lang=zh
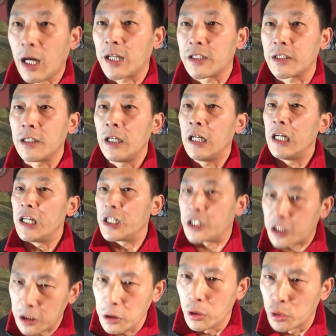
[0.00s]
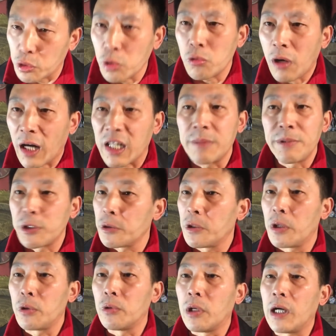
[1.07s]
价值。只有中华人民共
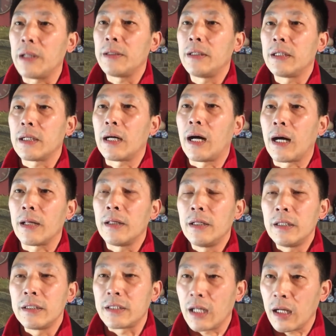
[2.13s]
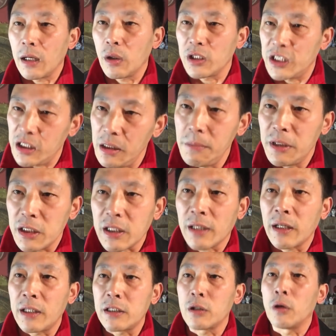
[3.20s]
和国啊，在习近平上
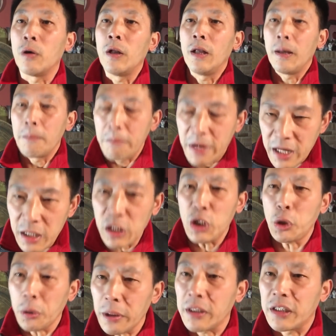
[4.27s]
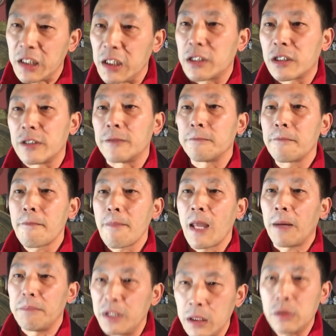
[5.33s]
台之后，明确抵制
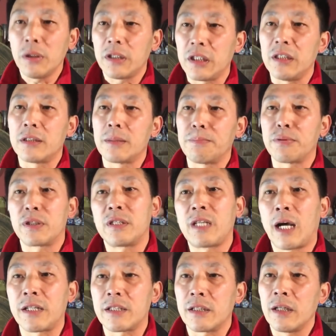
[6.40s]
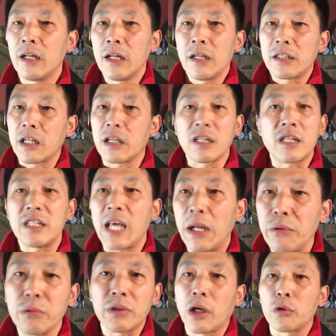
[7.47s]
啊，明确抵制普世价值，这个是
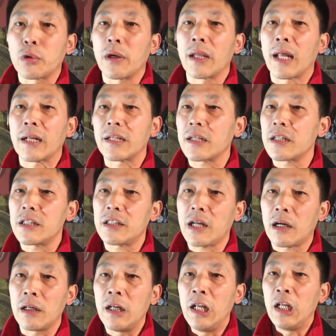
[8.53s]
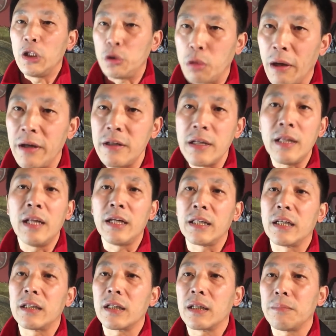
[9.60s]
严重倒退了，这个是向全人类
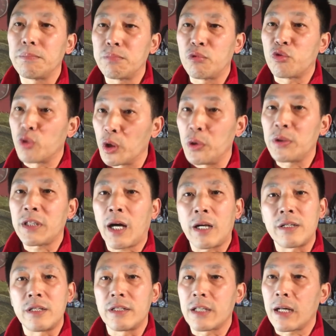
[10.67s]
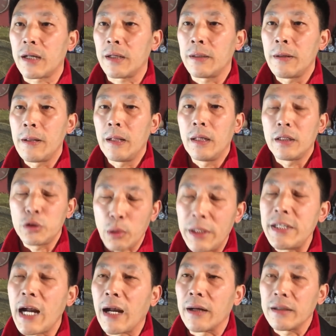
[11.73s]
的这个主流价值在
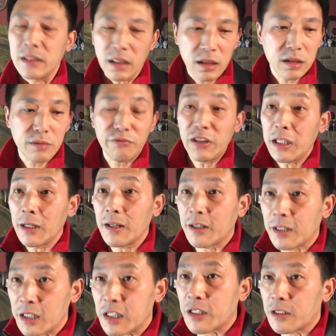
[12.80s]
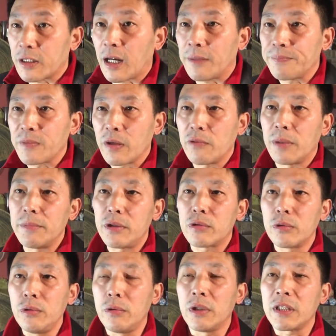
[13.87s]
宣战，这个是非常可耻的。我们
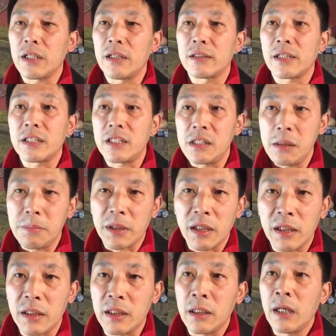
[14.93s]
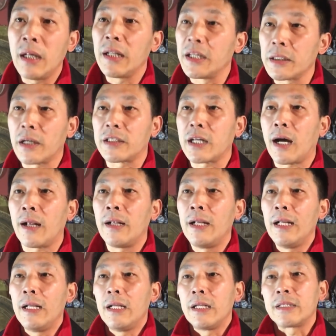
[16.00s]
中国现在在习近平的领领导下，
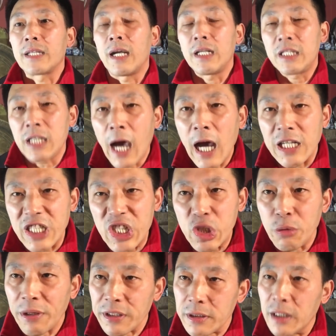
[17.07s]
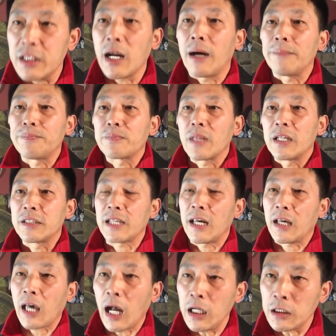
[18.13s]
在价值选择上在
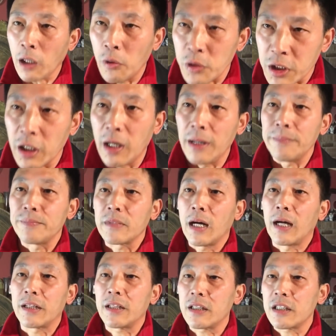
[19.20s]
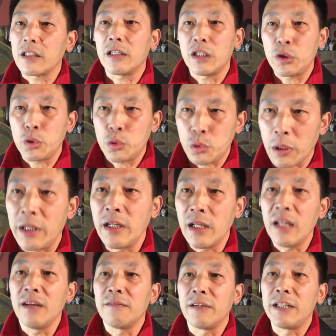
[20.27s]
开倒车啊，这个是和全
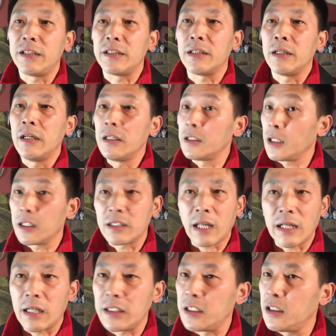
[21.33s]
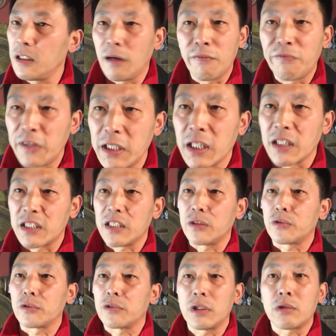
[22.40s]
人类为敌，这个大家一定要非常清
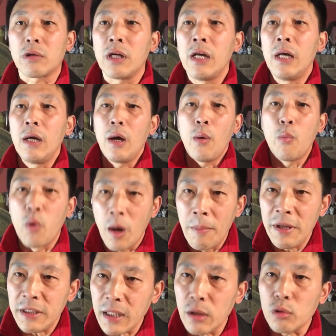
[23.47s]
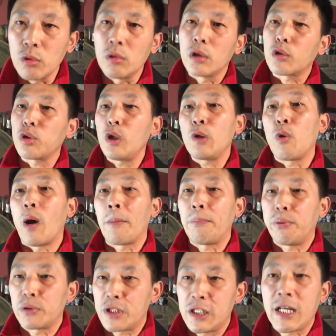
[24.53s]
楚。所以说。我们在中国推广
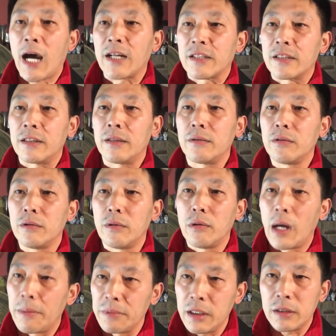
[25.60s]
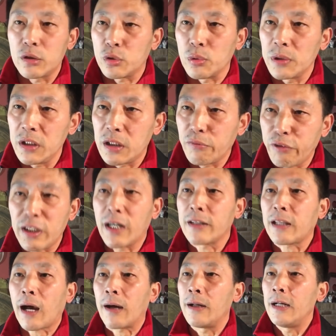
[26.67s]
普世价值，我们的阻力是非常
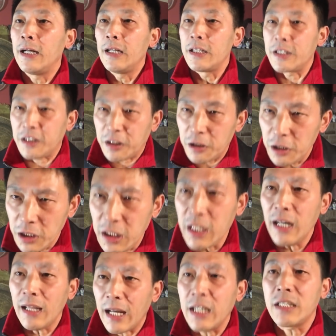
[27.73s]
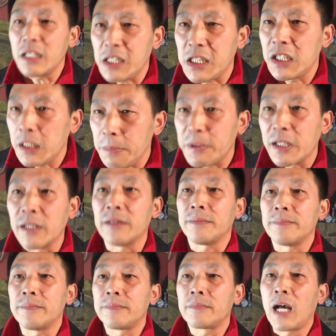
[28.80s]
大，直接来自习近平
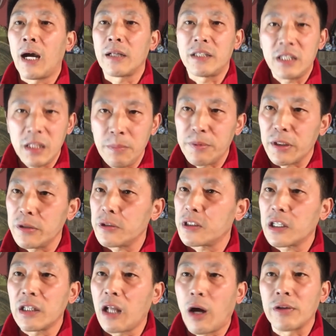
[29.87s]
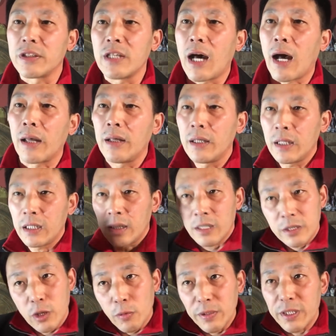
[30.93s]
啊！习近平就是个脑子啊
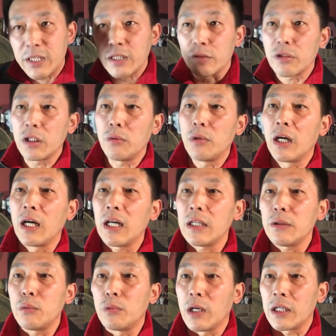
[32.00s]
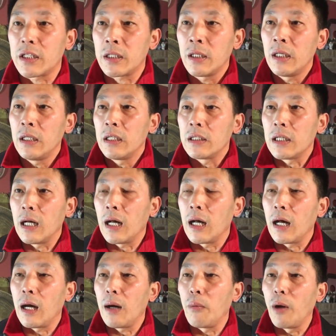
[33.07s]
有问题，所以我我
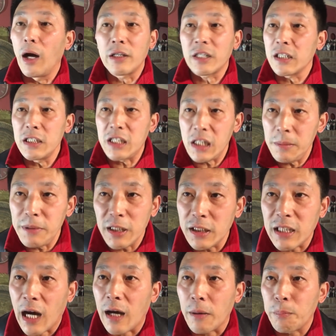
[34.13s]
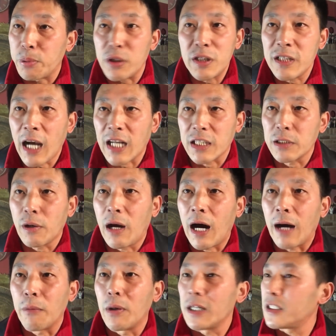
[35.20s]
呃我要是跟习近平讲普世价值的
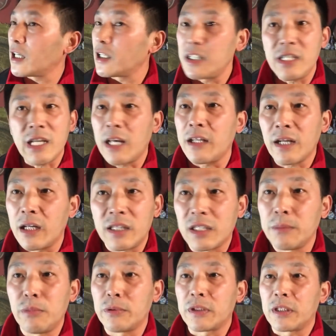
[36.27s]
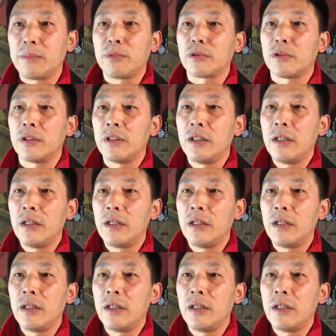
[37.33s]
话，我讲一年他也听不听不懂。